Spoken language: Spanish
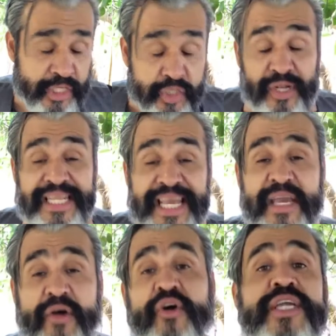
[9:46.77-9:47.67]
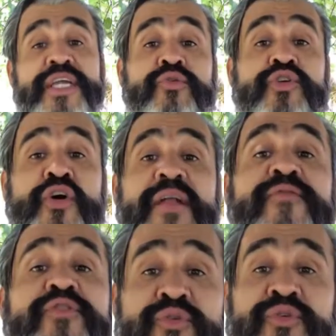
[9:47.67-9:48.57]
Yo el día de hoy, tu yo del
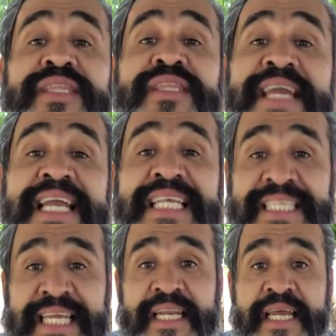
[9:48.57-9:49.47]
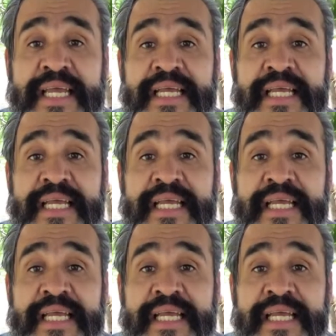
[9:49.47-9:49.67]
futuro te viene a decir,